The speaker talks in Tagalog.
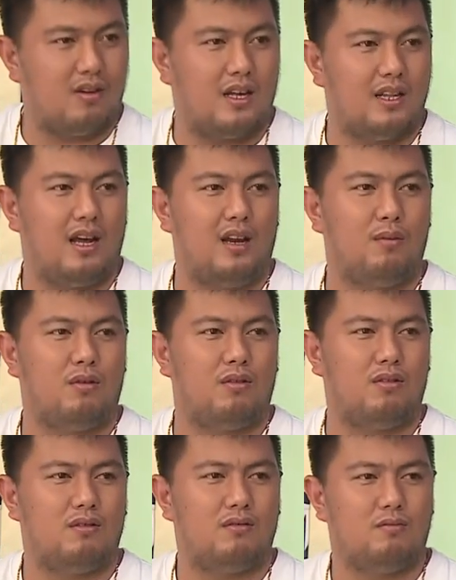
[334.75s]
nadali
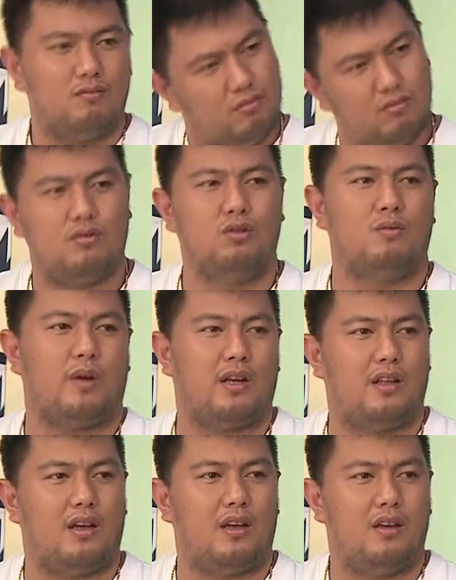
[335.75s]
mo, doon
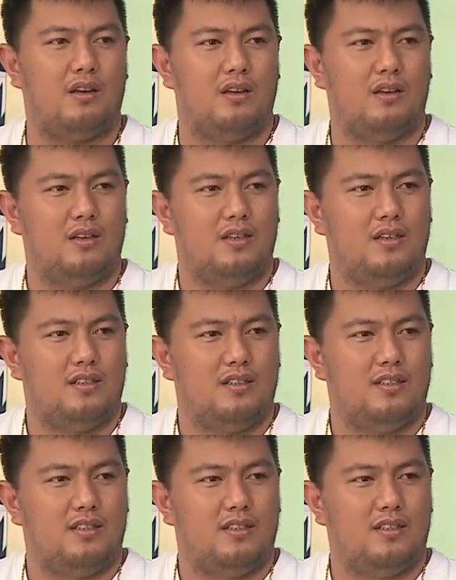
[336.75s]
pwede. Ikaw ba